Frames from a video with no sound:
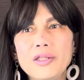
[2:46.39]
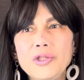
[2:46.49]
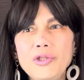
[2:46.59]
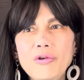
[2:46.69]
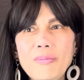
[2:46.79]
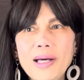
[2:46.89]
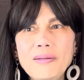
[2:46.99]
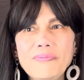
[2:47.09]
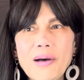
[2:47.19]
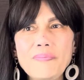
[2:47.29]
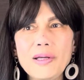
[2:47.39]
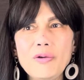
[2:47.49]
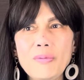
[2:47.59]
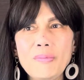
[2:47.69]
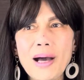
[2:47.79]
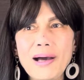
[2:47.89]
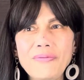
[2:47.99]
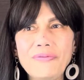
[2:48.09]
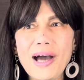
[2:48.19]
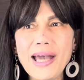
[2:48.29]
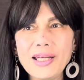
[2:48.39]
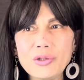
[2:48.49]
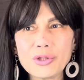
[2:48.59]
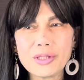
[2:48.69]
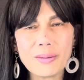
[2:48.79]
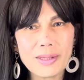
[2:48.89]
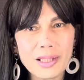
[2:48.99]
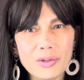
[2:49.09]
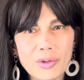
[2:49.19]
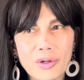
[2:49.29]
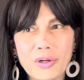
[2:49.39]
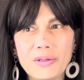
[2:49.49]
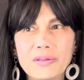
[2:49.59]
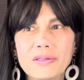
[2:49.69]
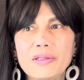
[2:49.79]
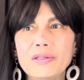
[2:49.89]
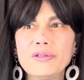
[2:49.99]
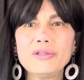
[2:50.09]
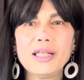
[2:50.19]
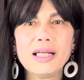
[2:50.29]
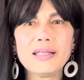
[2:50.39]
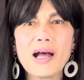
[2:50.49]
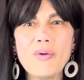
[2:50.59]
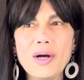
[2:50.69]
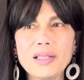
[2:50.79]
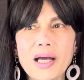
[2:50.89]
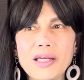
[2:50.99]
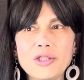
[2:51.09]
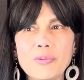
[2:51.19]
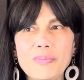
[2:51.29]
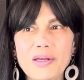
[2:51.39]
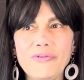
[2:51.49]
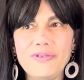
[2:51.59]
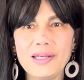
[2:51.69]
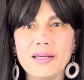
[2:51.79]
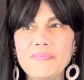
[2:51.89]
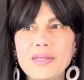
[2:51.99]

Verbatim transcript: Human papilloma virus naman ito o tinatawag na HPV.